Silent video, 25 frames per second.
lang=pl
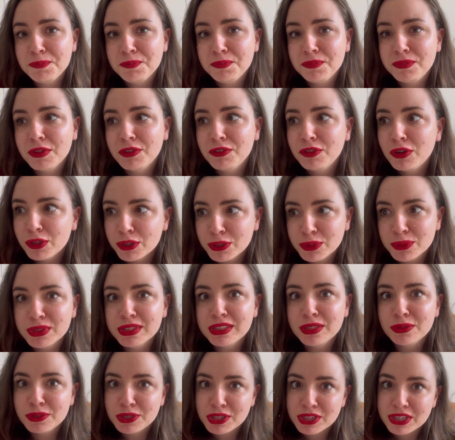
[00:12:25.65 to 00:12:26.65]
mm, wychodzą
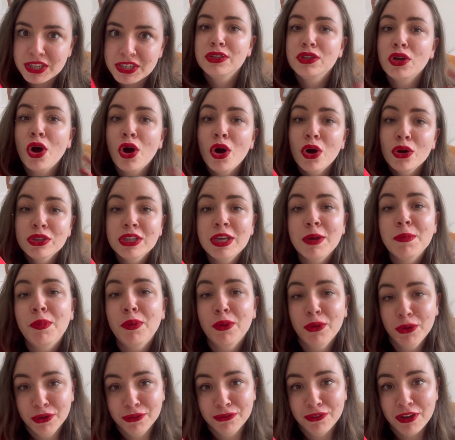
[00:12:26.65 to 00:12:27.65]
z założenia, że to on je
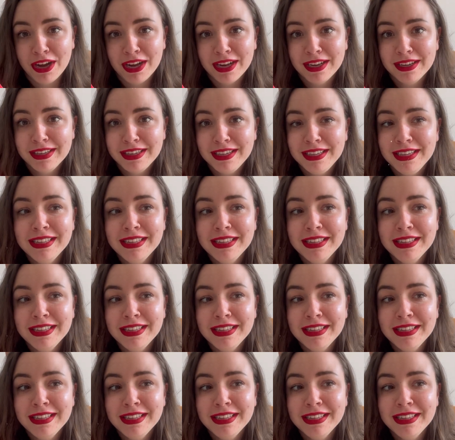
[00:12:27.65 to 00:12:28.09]
porywa,